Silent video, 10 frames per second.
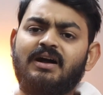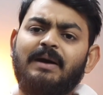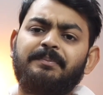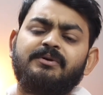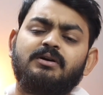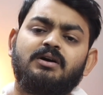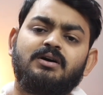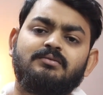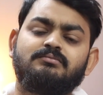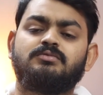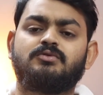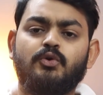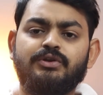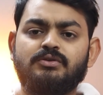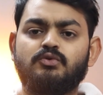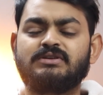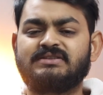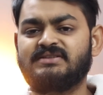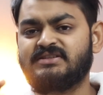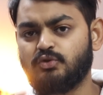आप आ, कोई दूसरा
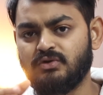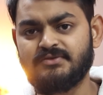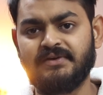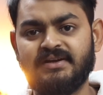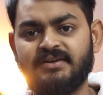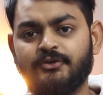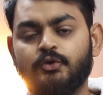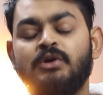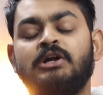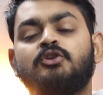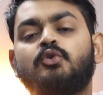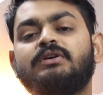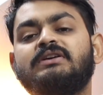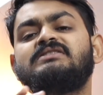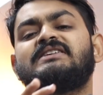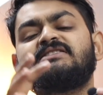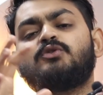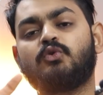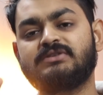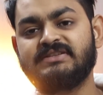संस्कृत ऑनर्स वगैरह कर रहे हो तो इन जैसे
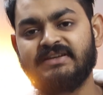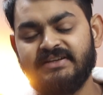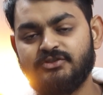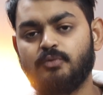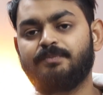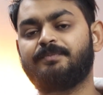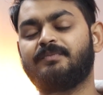कोर्सेज के लिए जो